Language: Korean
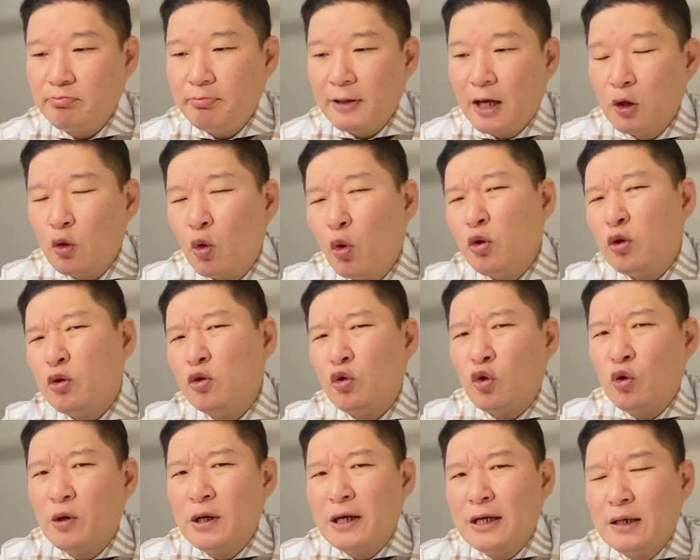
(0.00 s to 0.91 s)
요거는
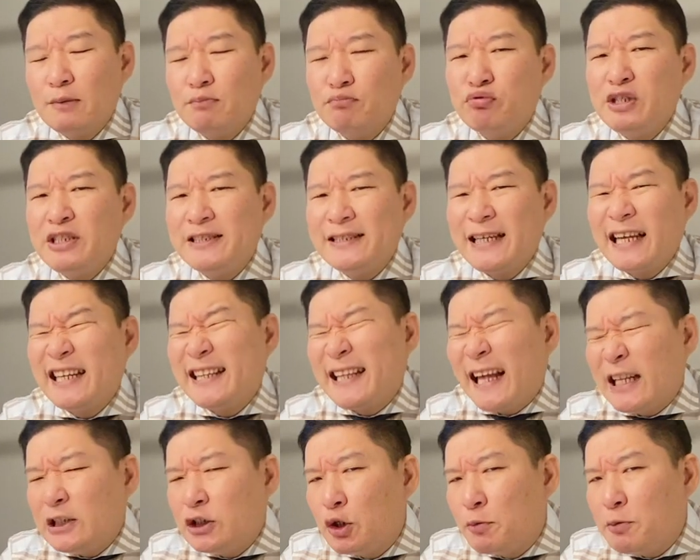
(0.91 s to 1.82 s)
또 프리세일의
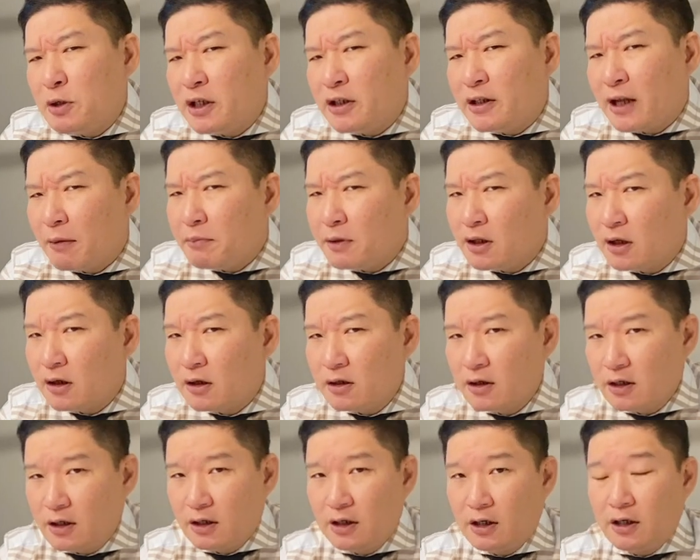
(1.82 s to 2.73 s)
단점이긴 합니다.
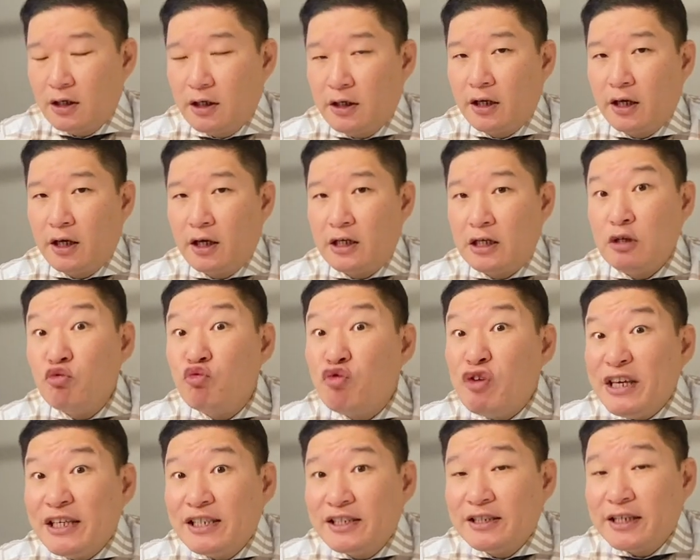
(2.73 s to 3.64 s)
예, 이
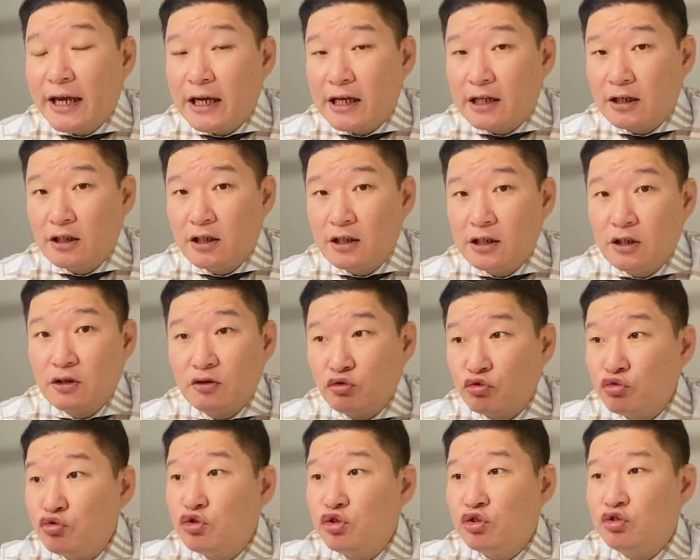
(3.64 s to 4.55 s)
리세일, 이런
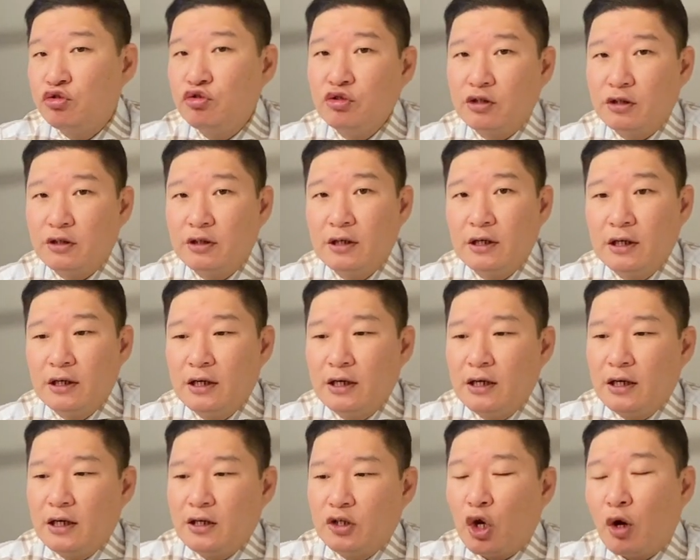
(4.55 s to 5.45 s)
구축은
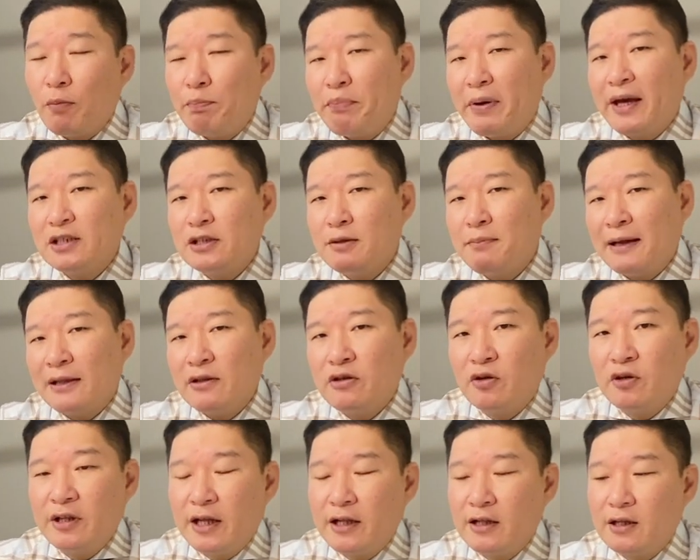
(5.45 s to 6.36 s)
협회에서
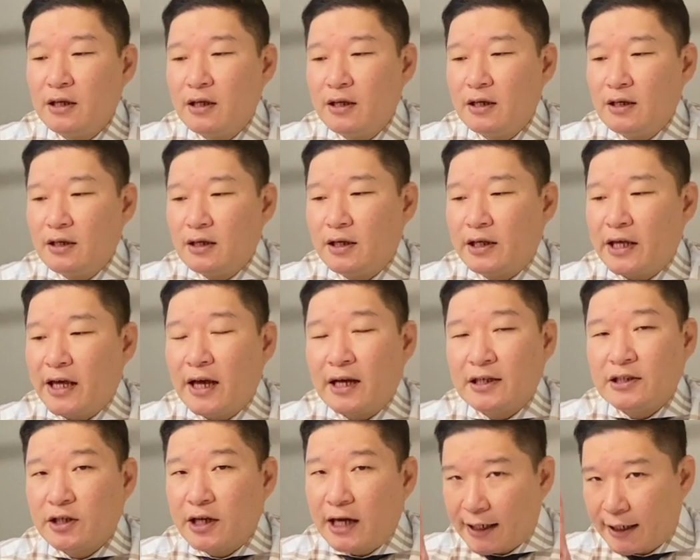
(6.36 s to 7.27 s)
만들어낸 아,
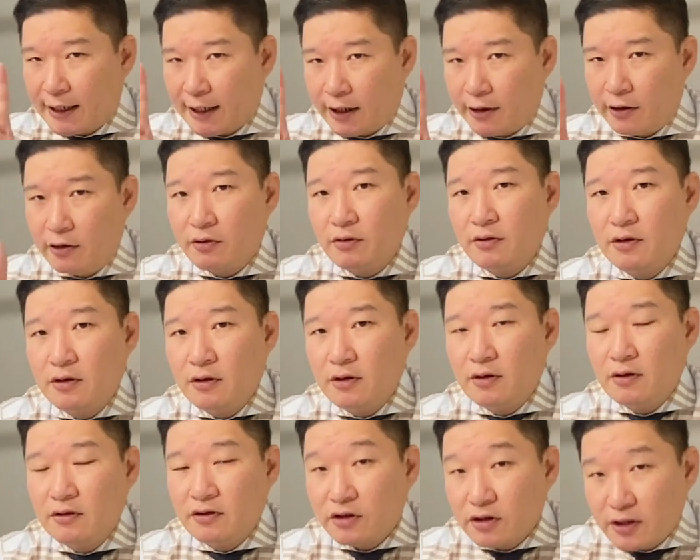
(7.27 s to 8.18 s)
계약서가 하나예요.
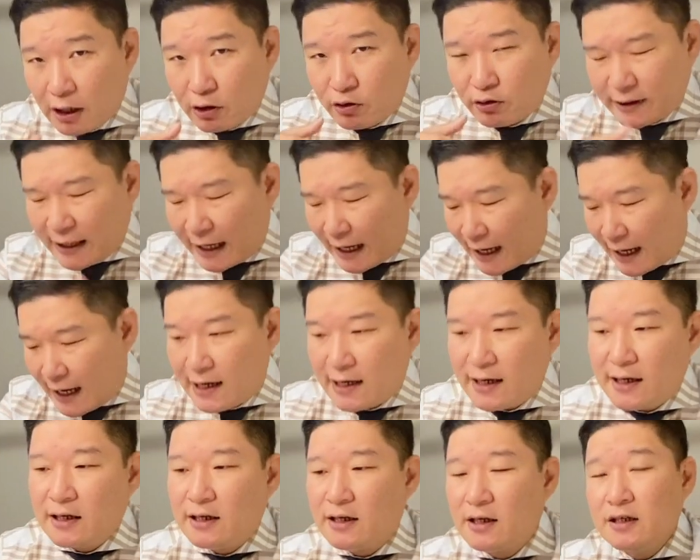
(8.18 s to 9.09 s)
그걸 갖고
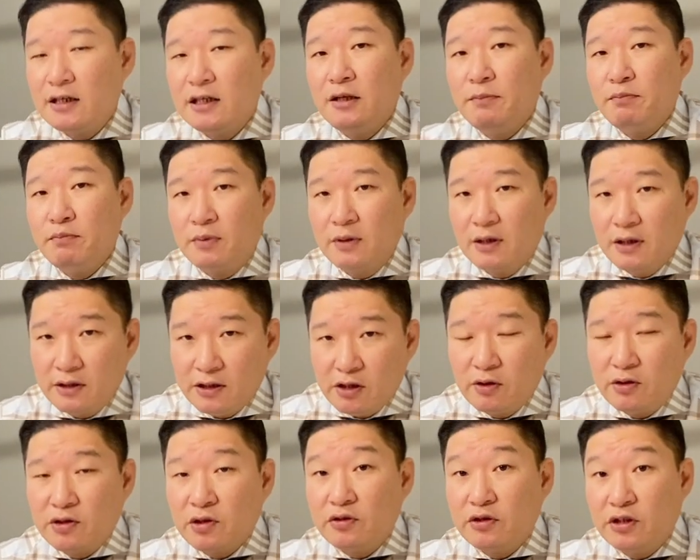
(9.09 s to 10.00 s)
다 이
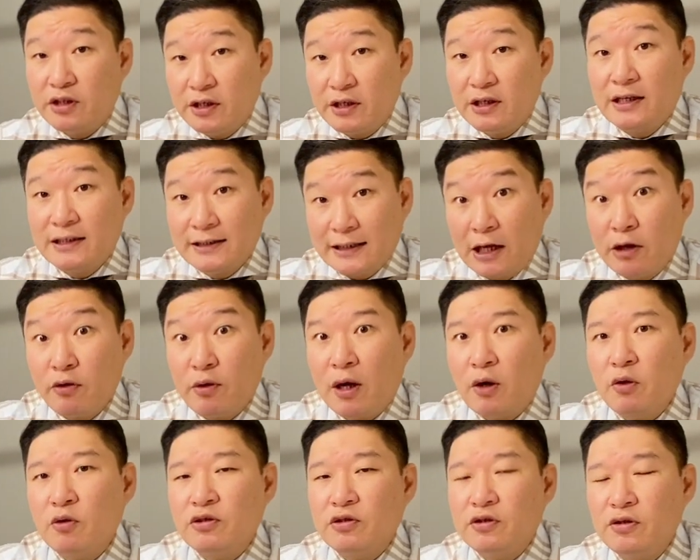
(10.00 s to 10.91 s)
리얼터들이
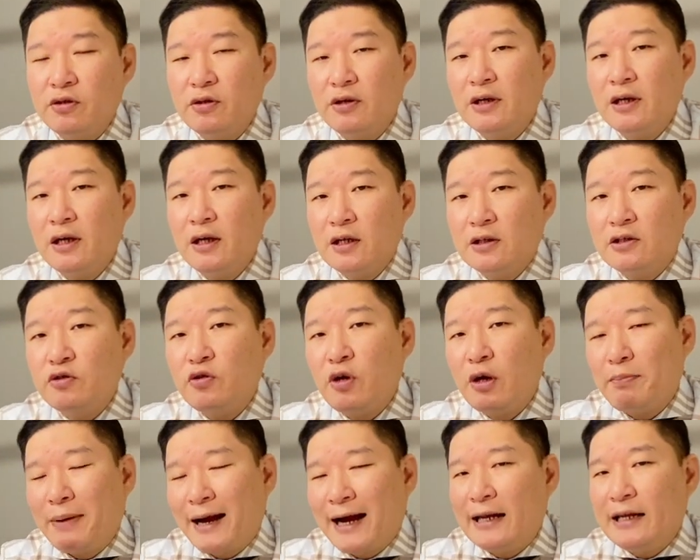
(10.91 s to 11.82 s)
사용하거든요. 그거에
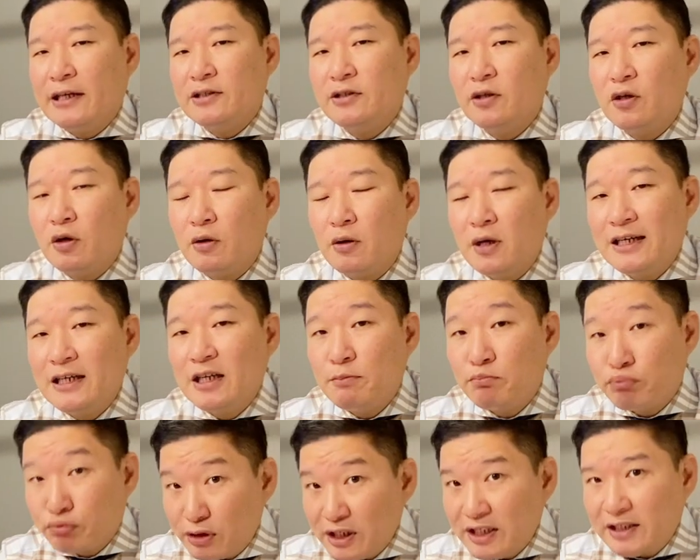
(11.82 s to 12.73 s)
반해서
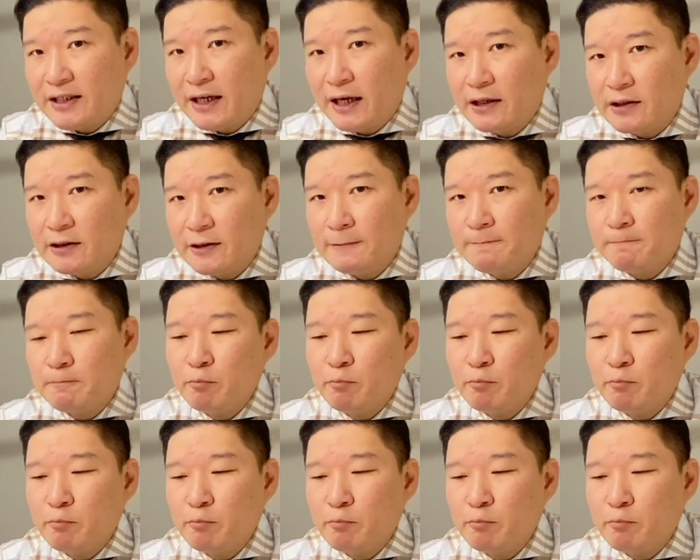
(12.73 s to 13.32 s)
프리세일은